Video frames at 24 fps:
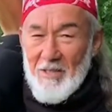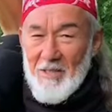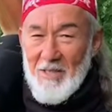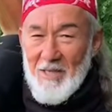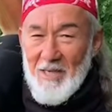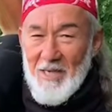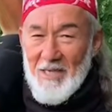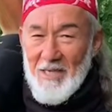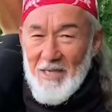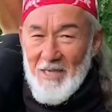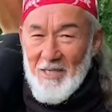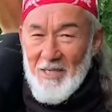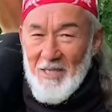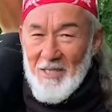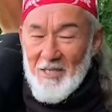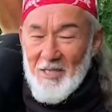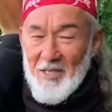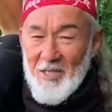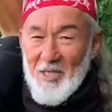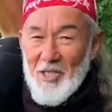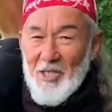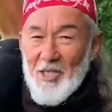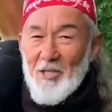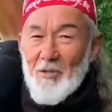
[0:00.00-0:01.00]
あなた自
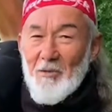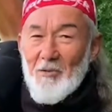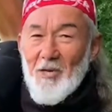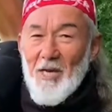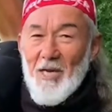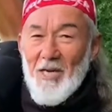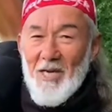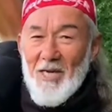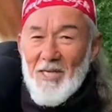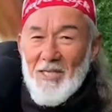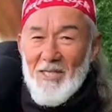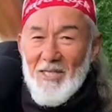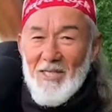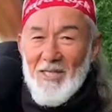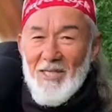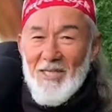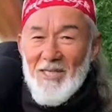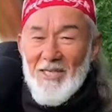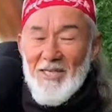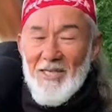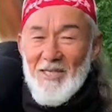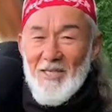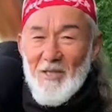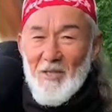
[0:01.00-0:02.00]
身の中に
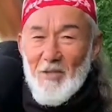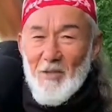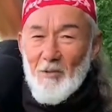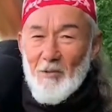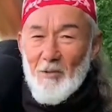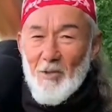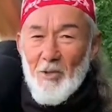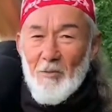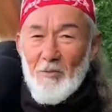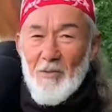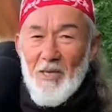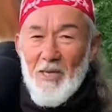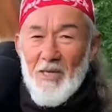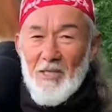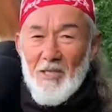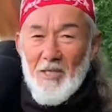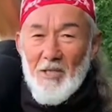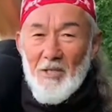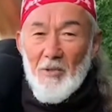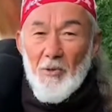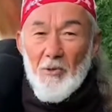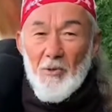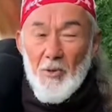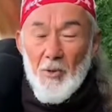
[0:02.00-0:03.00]
その素晴らし
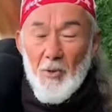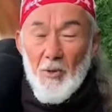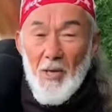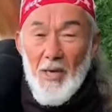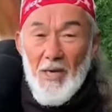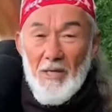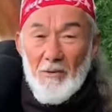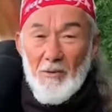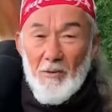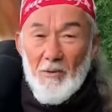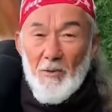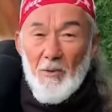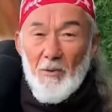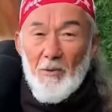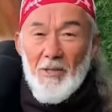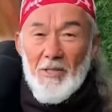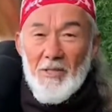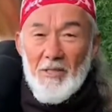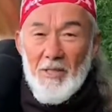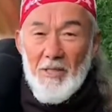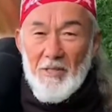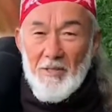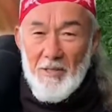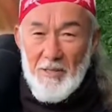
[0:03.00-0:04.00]
い要素があることを
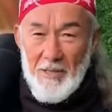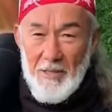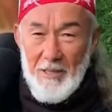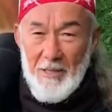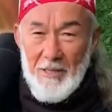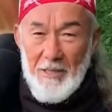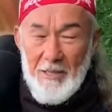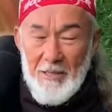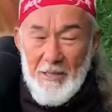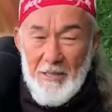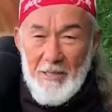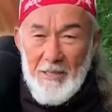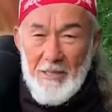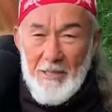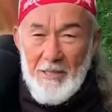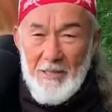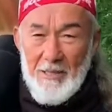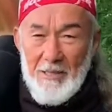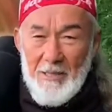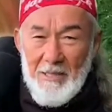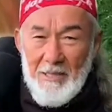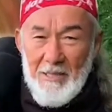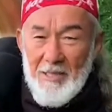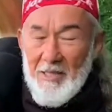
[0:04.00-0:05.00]
忘れずに
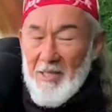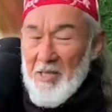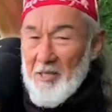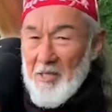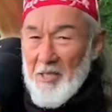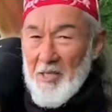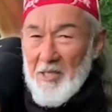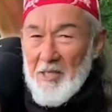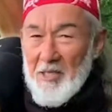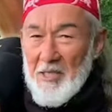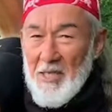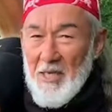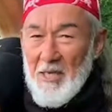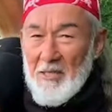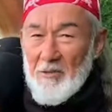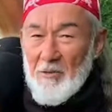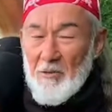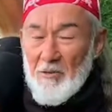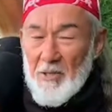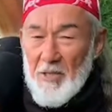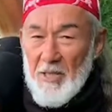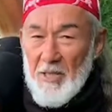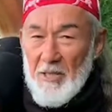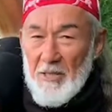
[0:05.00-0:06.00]
否定的になる
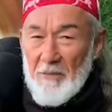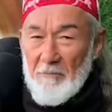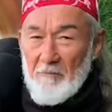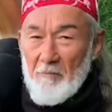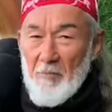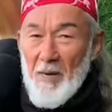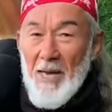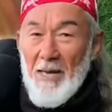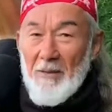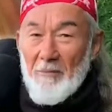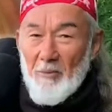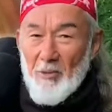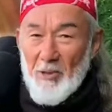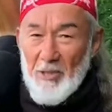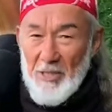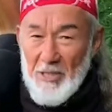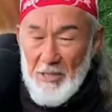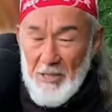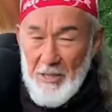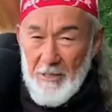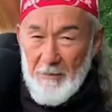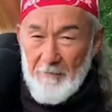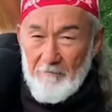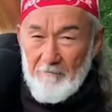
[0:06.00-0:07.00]
より前向き
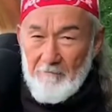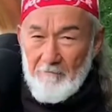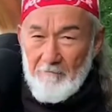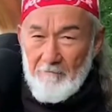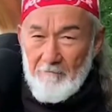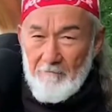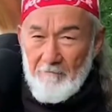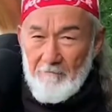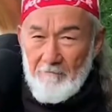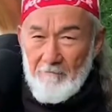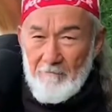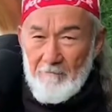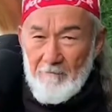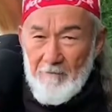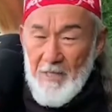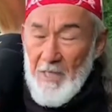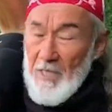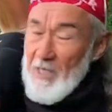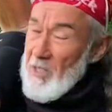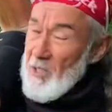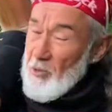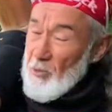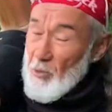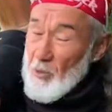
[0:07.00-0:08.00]
にだ
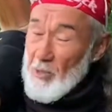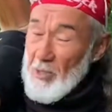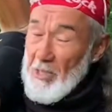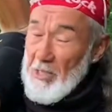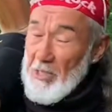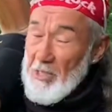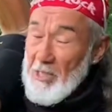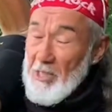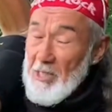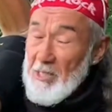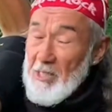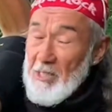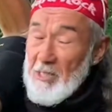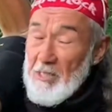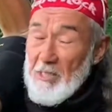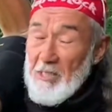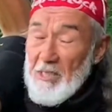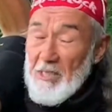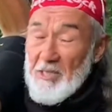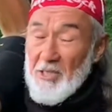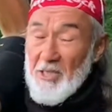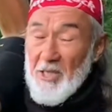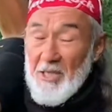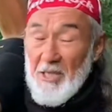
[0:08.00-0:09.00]
からといって否定的に
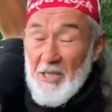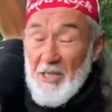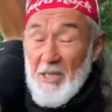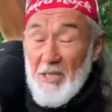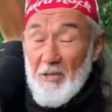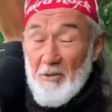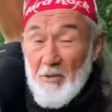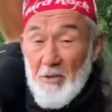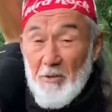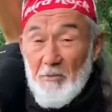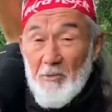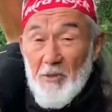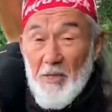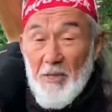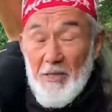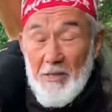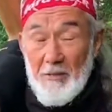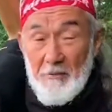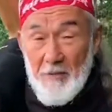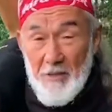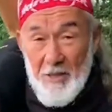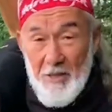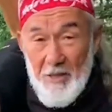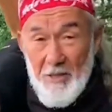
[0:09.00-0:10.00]
なっちゃいけないという意味ではあり
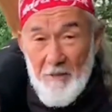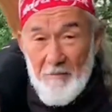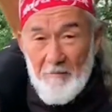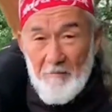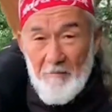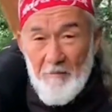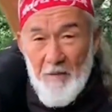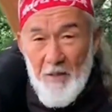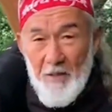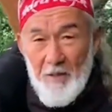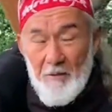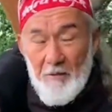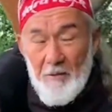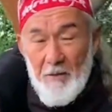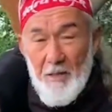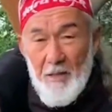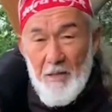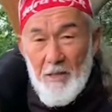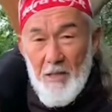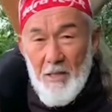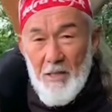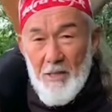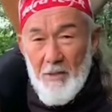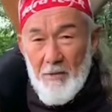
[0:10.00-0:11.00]
ません
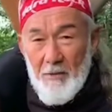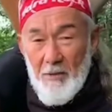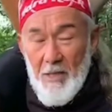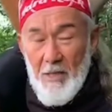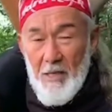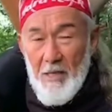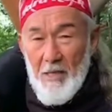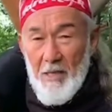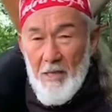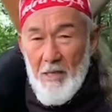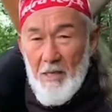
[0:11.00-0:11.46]
私たちは